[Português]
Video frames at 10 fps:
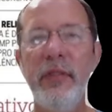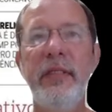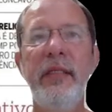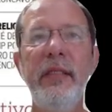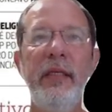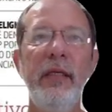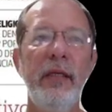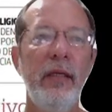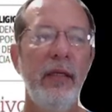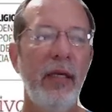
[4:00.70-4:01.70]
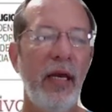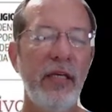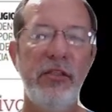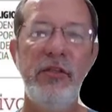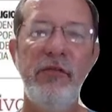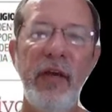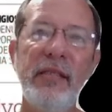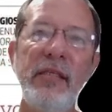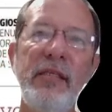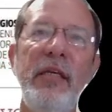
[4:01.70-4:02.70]
entre as
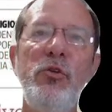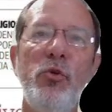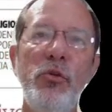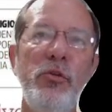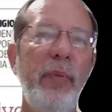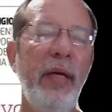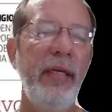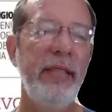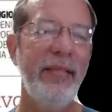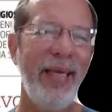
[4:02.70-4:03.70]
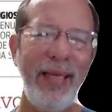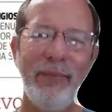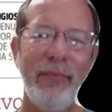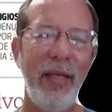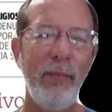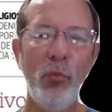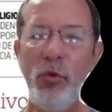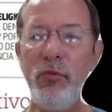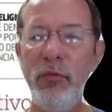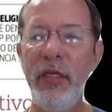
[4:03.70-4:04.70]
diversas regiões do país. É, é
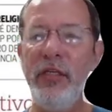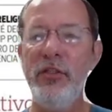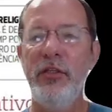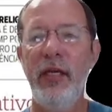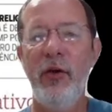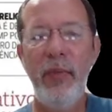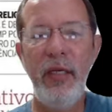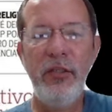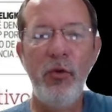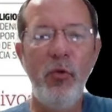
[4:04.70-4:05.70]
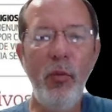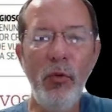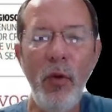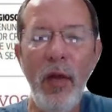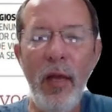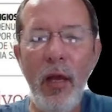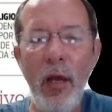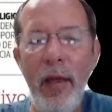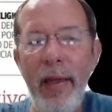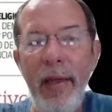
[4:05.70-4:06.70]
muito triste, realmente, como
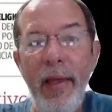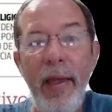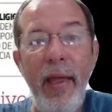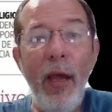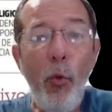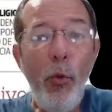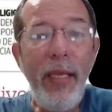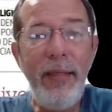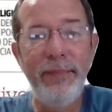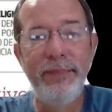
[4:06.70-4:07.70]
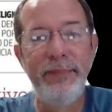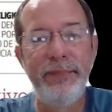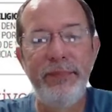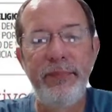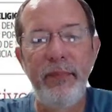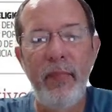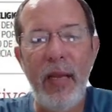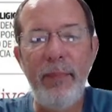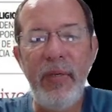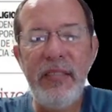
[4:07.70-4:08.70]
é ruim
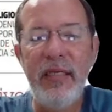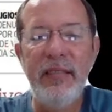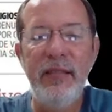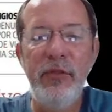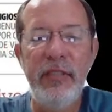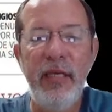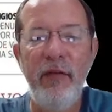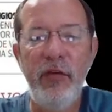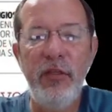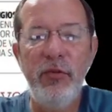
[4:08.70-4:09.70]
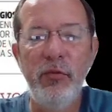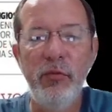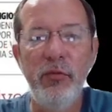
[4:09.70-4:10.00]
a prestação de serviço